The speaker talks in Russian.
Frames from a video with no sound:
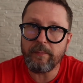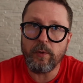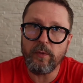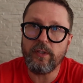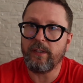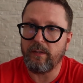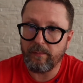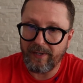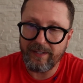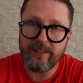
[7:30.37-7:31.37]
Запомните, это
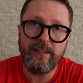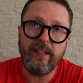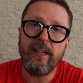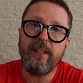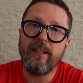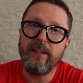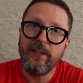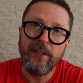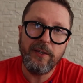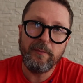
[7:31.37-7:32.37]
пророссияне,
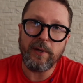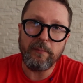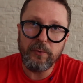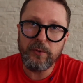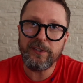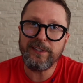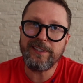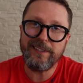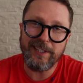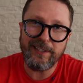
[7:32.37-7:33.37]

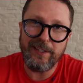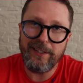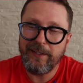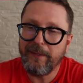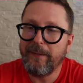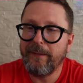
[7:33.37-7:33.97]
пропутинцы и так далее